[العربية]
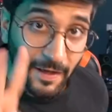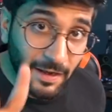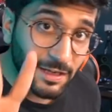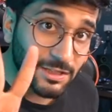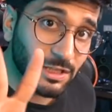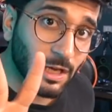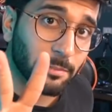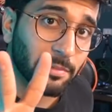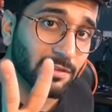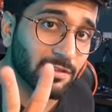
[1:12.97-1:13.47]
ثاني
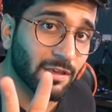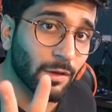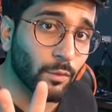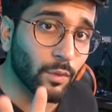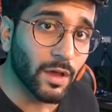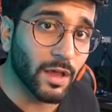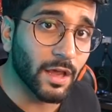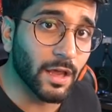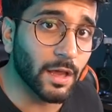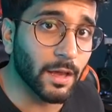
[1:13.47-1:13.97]
شيء
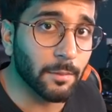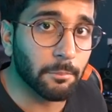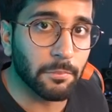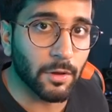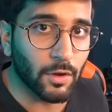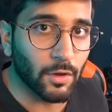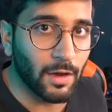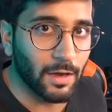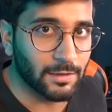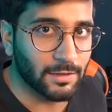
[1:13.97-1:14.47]
بنسويه
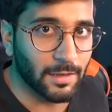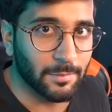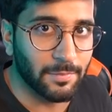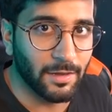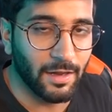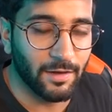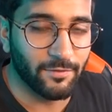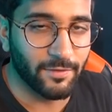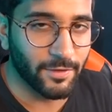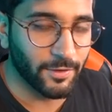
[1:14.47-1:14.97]
بروح اتابع
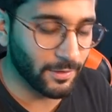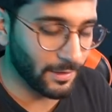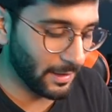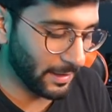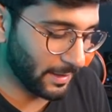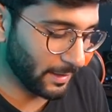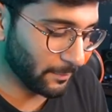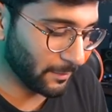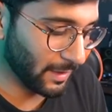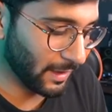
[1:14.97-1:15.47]
الفيديو
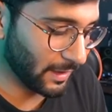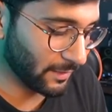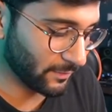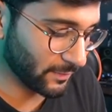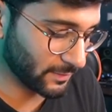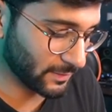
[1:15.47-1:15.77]
لانه ما اعرف